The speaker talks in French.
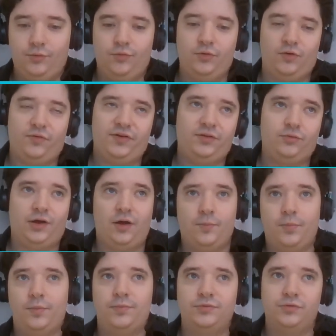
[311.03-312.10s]
Donc en fait, on a un
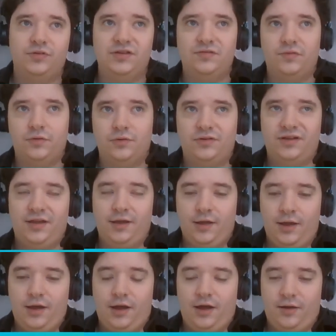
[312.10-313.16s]
peu plus de difficultés
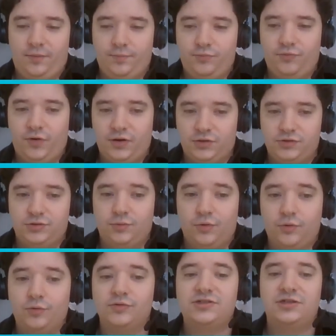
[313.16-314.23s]
à pouvoir
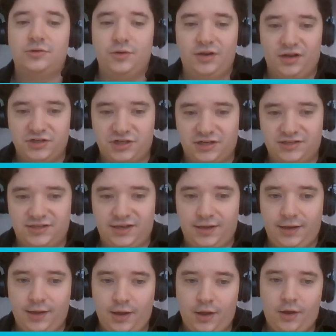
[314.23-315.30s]
justement continuer d'injecter.